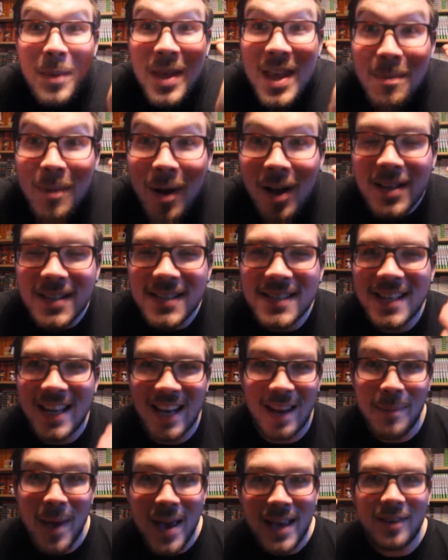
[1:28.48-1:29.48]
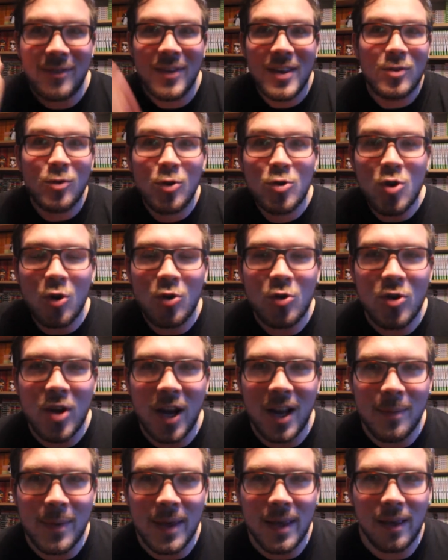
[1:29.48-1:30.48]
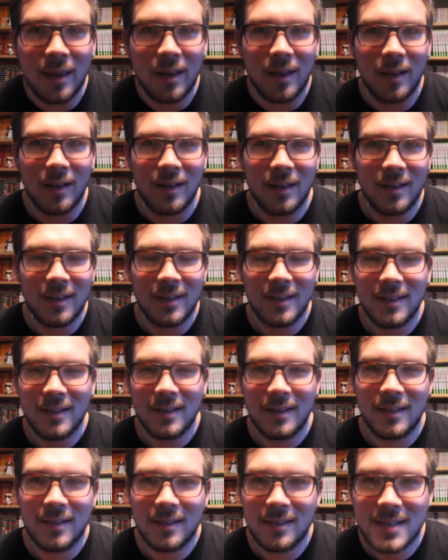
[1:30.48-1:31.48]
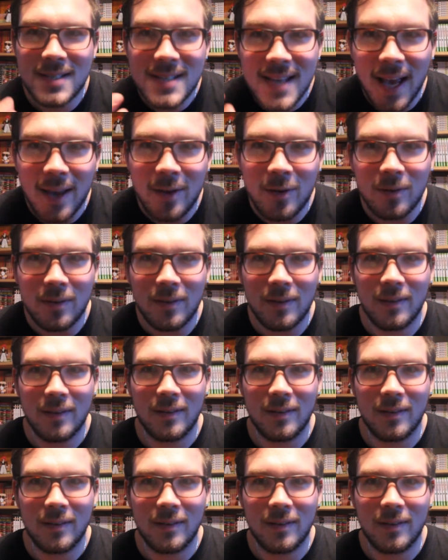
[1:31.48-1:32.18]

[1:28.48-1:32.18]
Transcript: un mini-boss, et les mecs, ils finissent le jeu en 1h30. Sérieux